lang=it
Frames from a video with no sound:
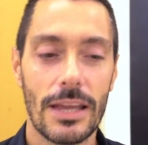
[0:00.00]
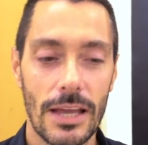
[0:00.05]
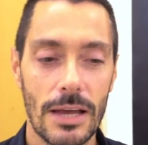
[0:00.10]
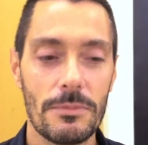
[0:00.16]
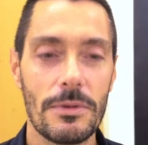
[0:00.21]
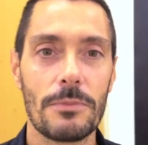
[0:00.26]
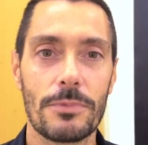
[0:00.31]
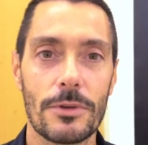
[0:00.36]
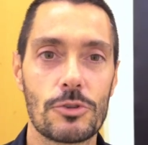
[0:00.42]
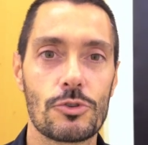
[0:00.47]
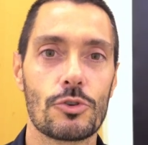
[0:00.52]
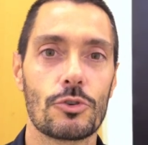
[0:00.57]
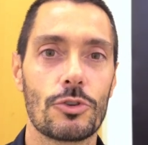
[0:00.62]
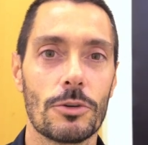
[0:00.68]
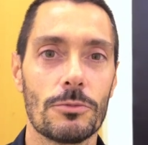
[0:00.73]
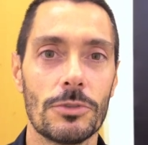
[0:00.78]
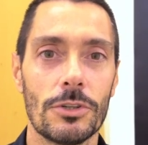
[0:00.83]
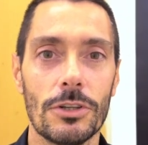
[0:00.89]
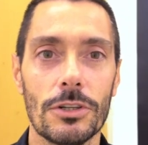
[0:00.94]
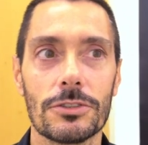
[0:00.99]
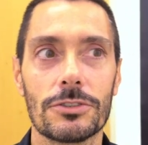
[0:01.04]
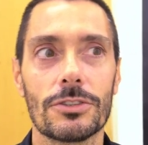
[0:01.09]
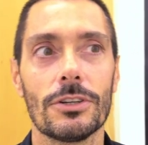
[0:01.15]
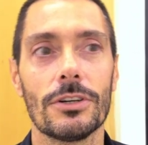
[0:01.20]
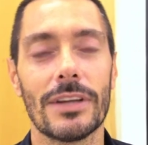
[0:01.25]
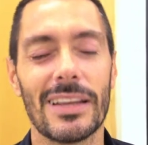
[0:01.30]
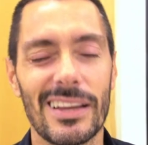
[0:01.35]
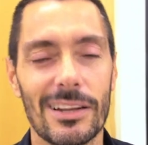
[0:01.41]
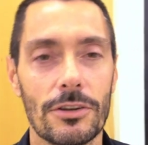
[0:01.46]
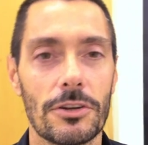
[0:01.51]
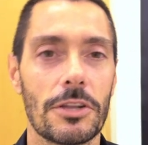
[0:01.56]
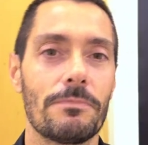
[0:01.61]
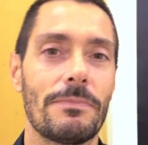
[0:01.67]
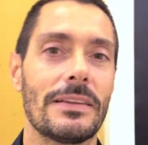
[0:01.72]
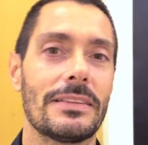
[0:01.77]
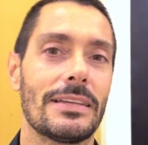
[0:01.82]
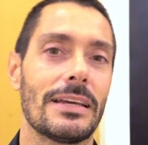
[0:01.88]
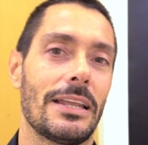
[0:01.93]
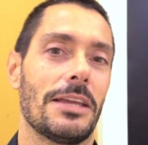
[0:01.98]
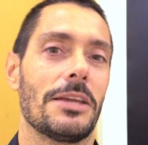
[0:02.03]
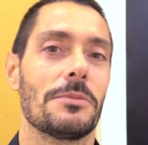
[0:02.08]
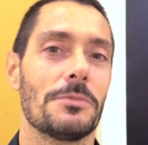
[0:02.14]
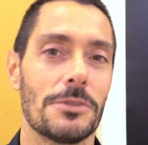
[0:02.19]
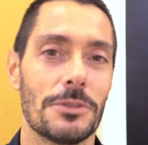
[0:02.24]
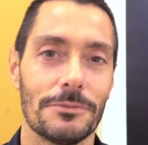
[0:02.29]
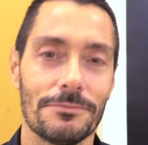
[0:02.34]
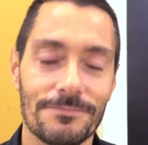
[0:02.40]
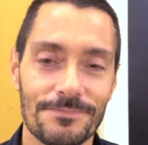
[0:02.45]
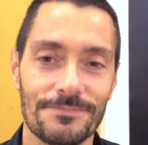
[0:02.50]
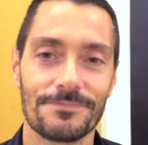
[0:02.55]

A me è piaciuto molto e lo ripeteremo.